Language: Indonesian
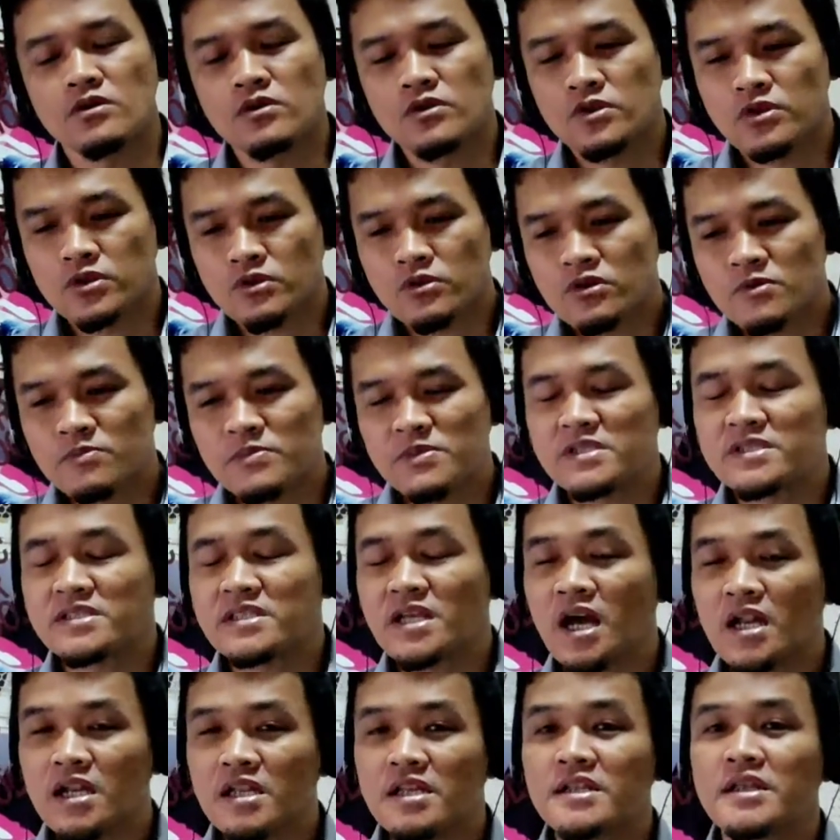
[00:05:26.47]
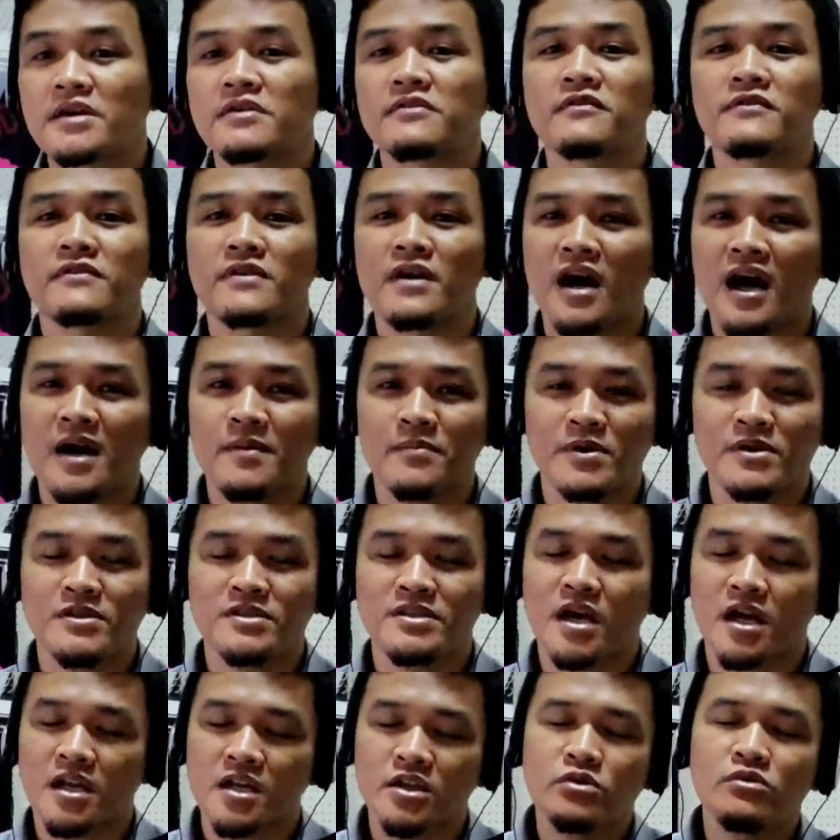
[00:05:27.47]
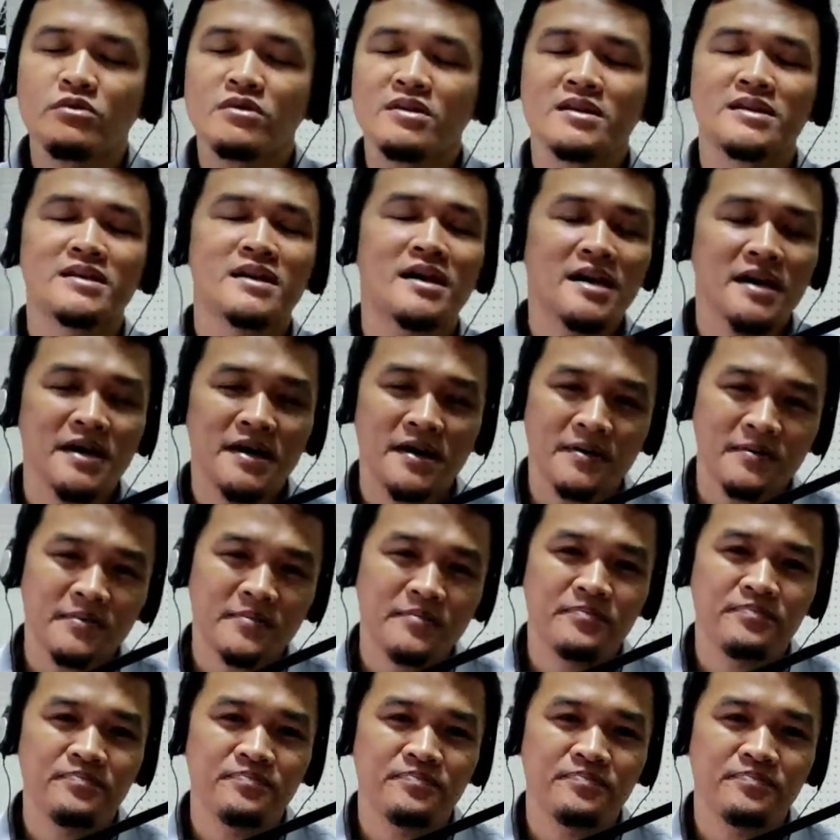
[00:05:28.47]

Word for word: untuk mencari nafkah, mencari dunia.